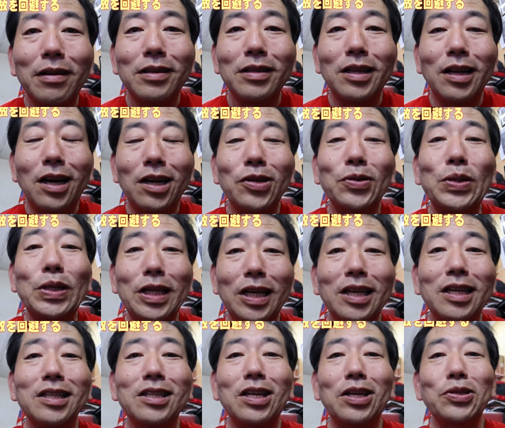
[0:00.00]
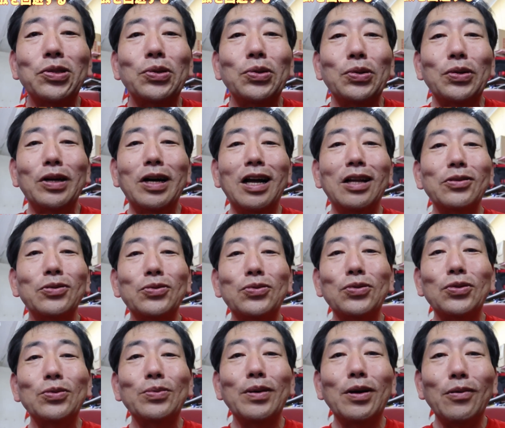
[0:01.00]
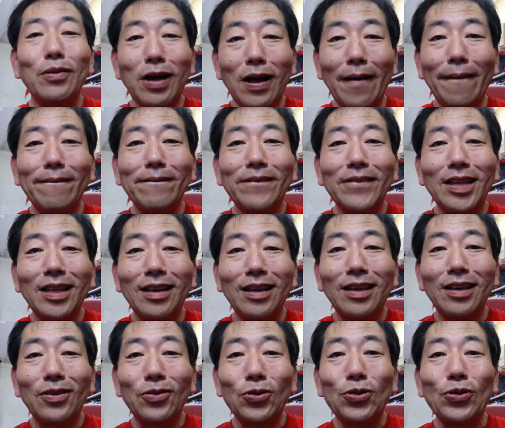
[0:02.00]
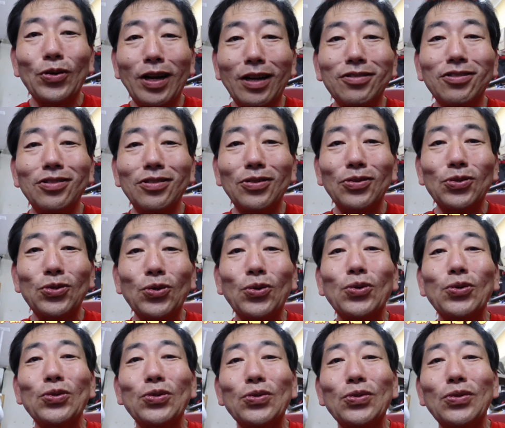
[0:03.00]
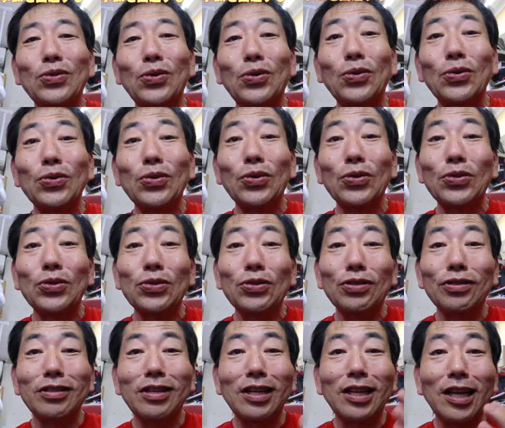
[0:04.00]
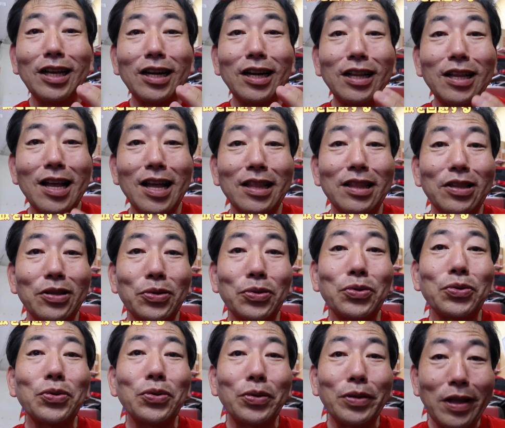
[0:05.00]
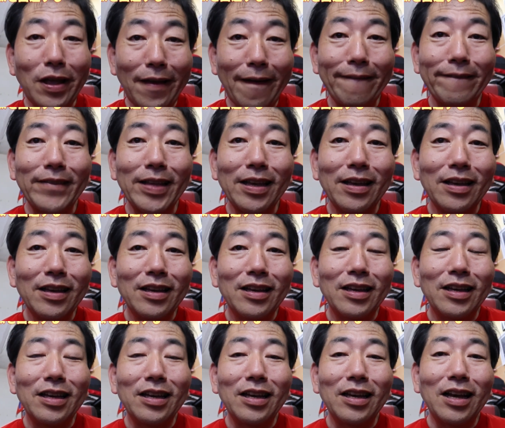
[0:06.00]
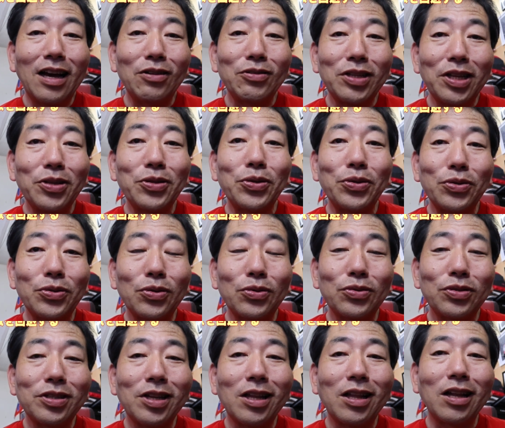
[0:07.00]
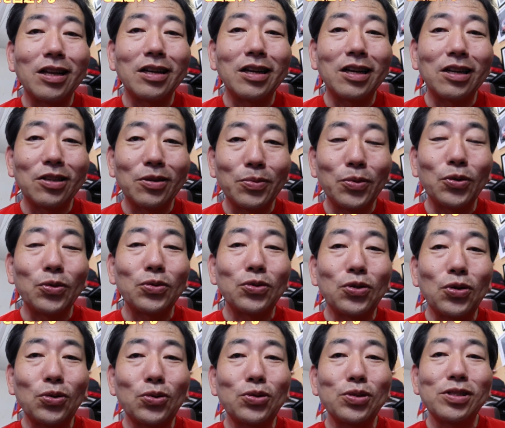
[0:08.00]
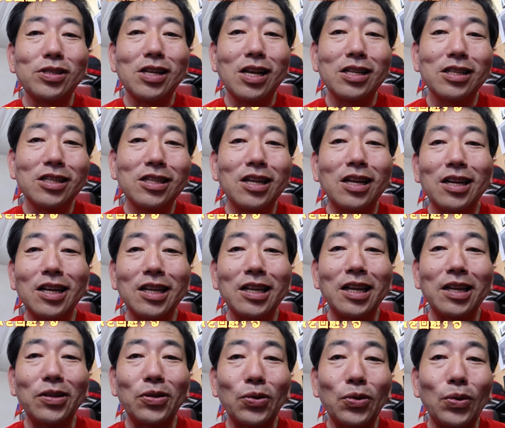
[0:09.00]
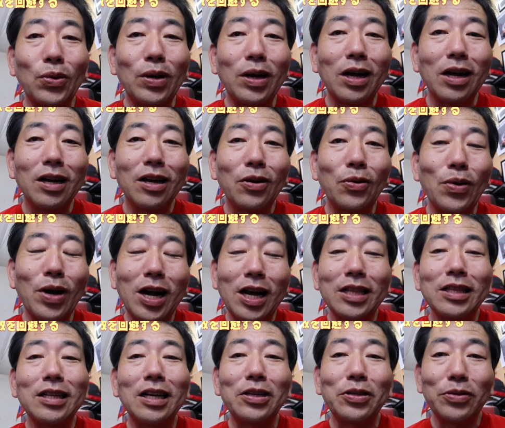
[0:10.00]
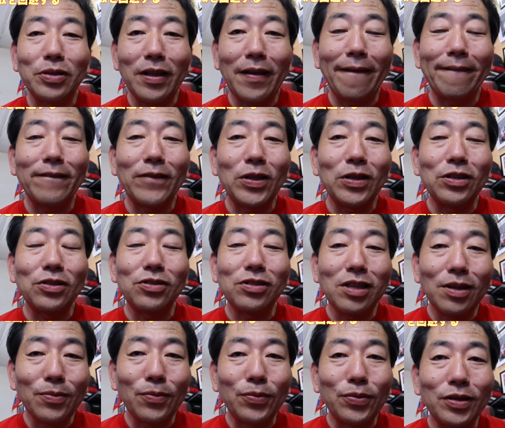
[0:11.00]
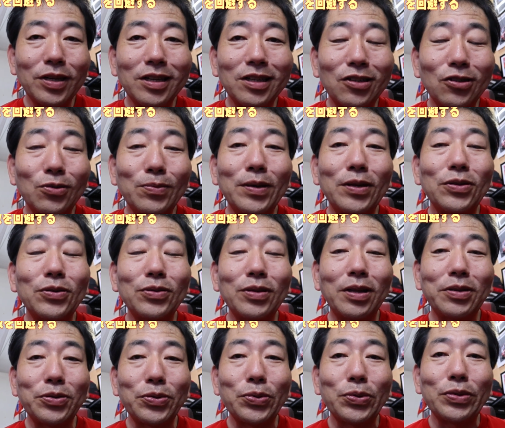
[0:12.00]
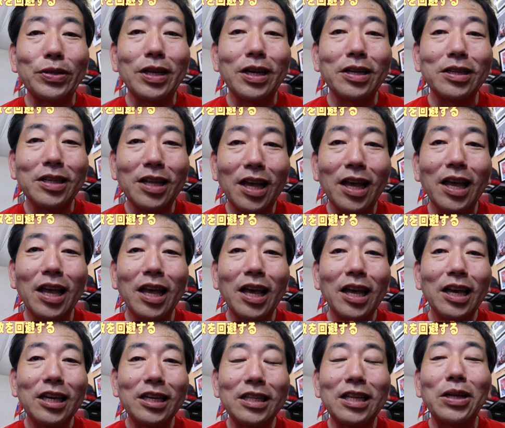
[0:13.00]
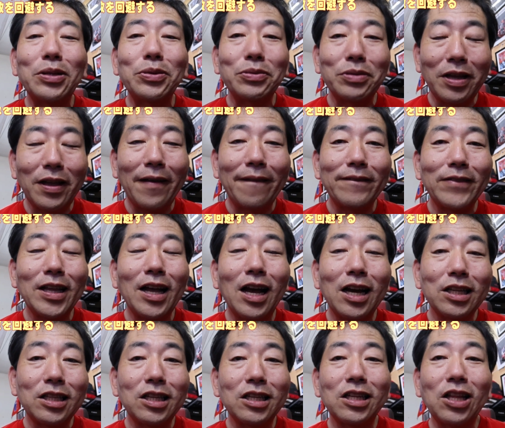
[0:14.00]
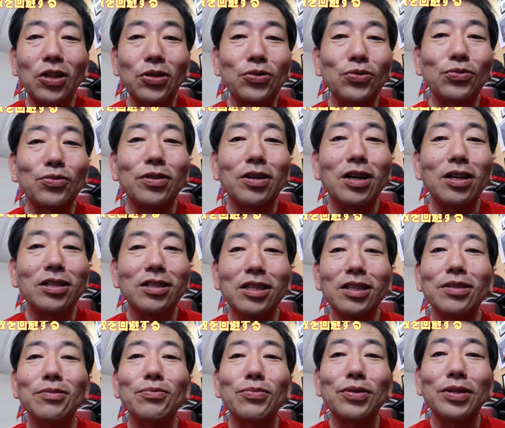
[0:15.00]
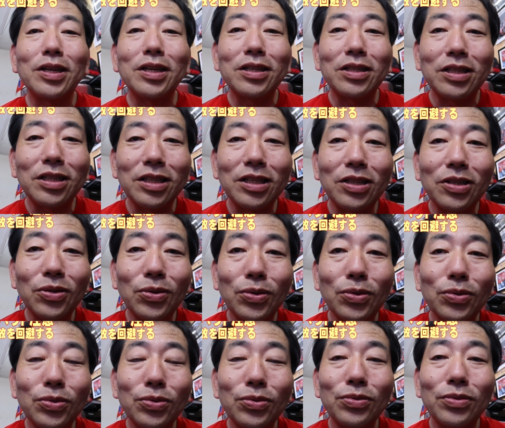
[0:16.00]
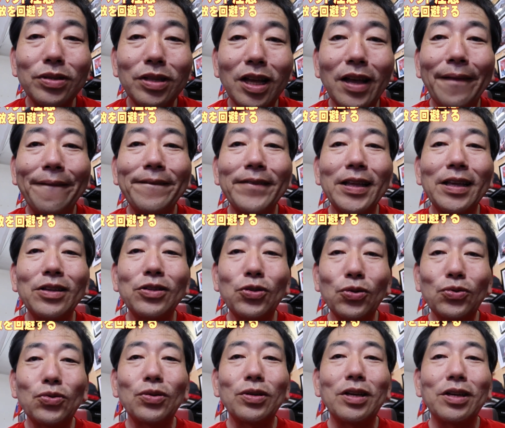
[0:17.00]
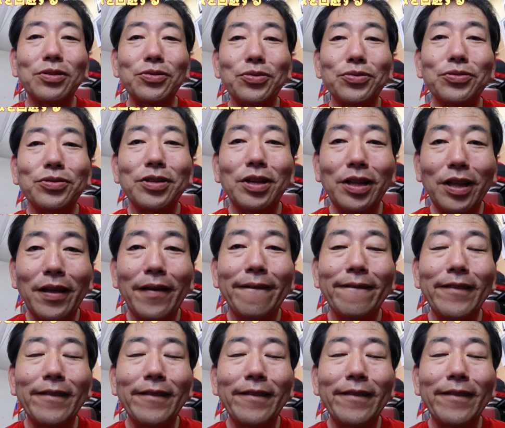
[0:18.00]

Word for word: で、あれはね、ちゃんとあの車は、えー、おそらくそういう行動をするんじゃないかなっていうことで、えー、ある程度予測してたんやけども、直前にならないと分かんないので、いつでもブレーキ踏めるような状態でいたので、で、入ってきた瞬間にブレーキを踏んで、ちょっと減速してね、